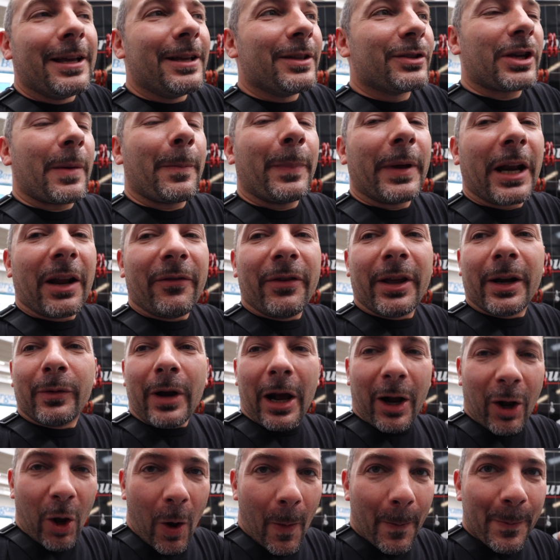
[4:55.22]
Cioè per avere
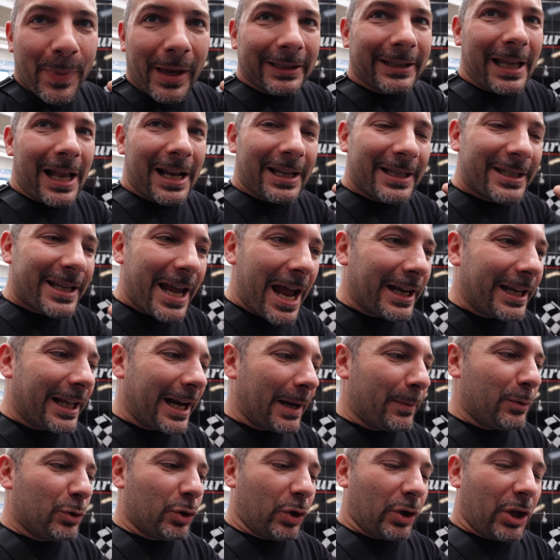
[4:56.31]
una coppia del
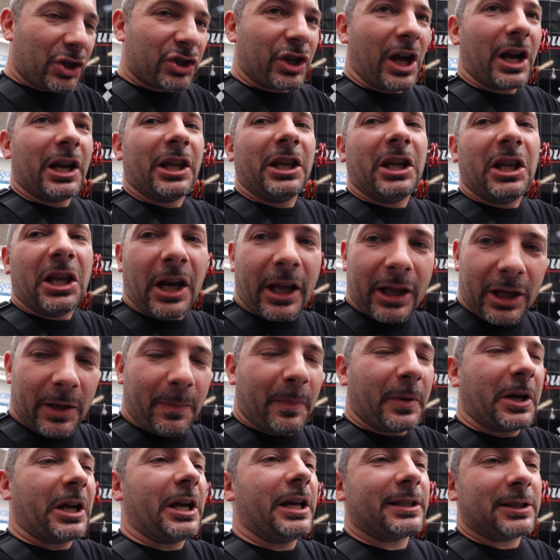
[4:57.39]
genere bisogna salire di
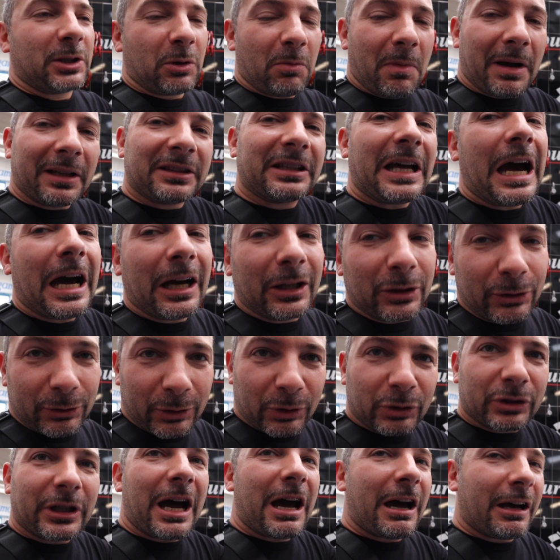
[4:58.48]
prezzo ma
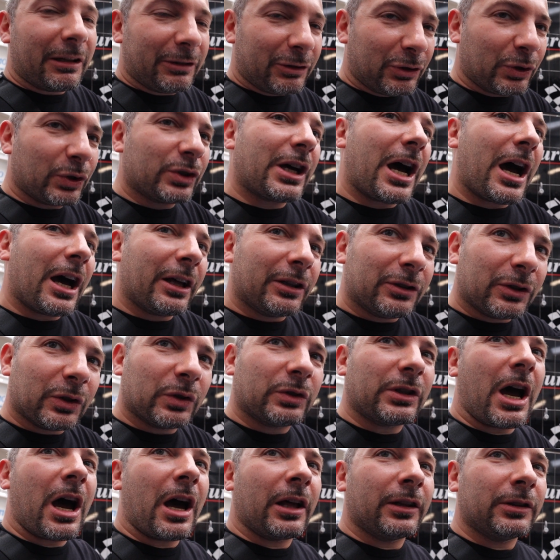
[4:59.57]
tanto tanto tanto
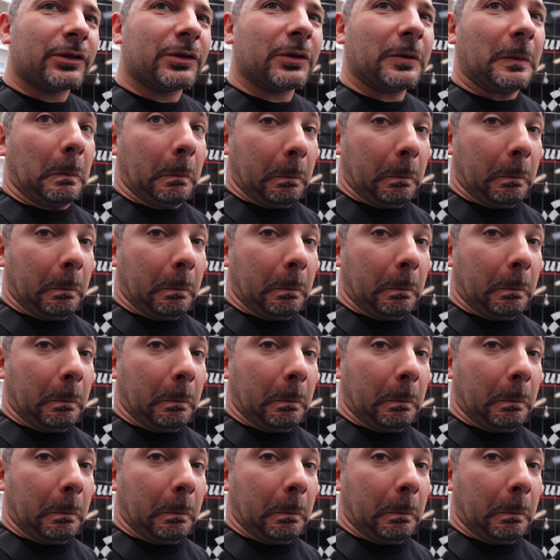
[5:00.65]
tanto.